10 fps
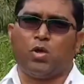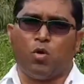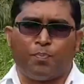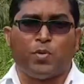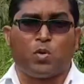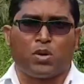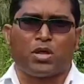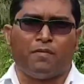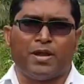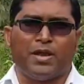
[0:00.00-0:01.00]
உங்களை ஒப்பு
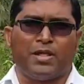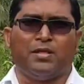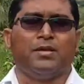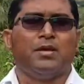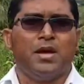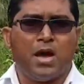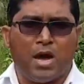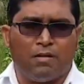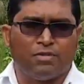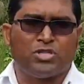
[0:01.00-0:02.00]
கொடுக்க வேண்டியது
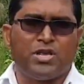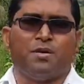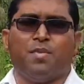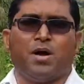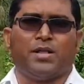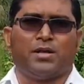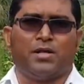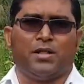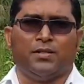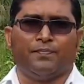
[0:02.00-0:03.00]

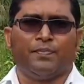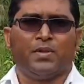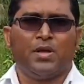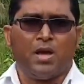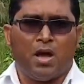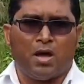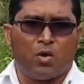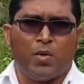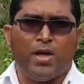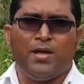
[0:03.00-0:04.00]
அவசியமாயிருக்கிறது
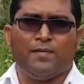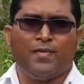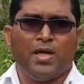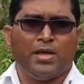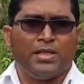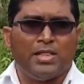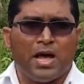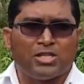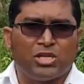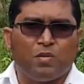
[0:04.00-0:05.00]
ஆகவே இந்த
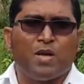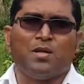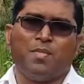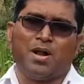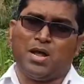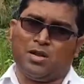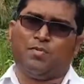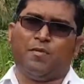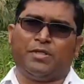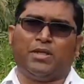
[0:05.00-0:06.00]
ஆசீர்வாதமான
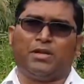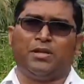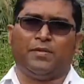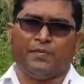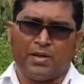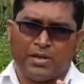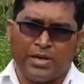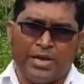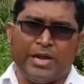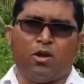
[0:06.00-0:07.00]
அனுபவத்திற்கு
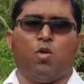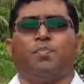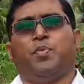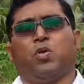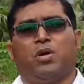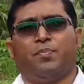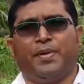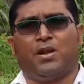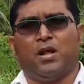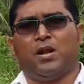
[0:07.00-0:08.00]
நீங்கள் ஒப்பு
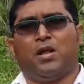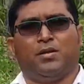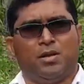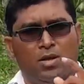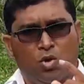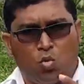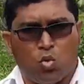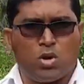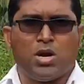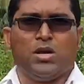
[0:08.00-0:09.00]
கொடுப்பீர்களானால்
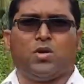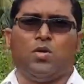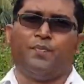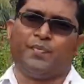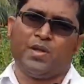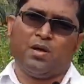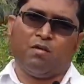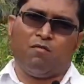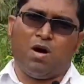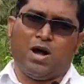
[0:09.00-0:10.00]
உங்களுக்கும்
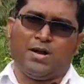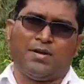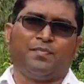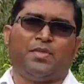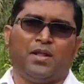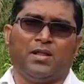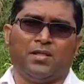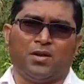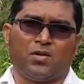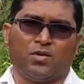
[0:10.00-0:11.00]
வானம்
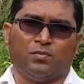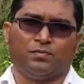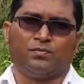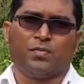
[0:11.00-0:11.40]
திறந்திருக்கும்